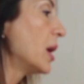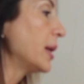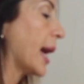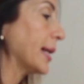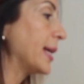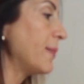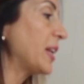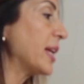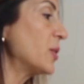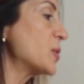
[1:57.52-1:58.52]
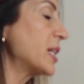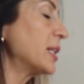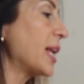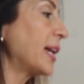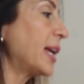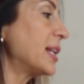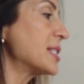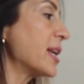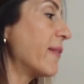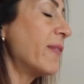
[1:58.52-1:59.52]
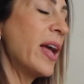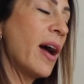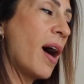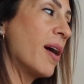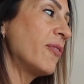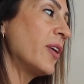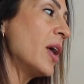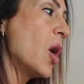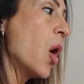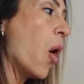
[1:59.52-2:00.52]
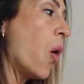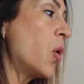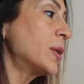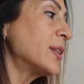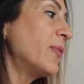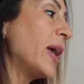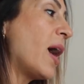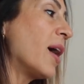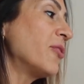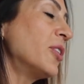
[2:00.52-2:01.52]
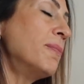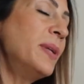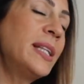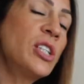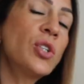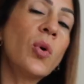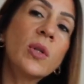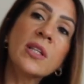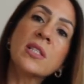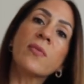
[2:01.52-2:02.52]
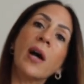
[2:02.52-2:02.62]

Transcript: Yani kemiklerin üzerinden gelirsen B harfi. Orada B harfinin bitiş noktası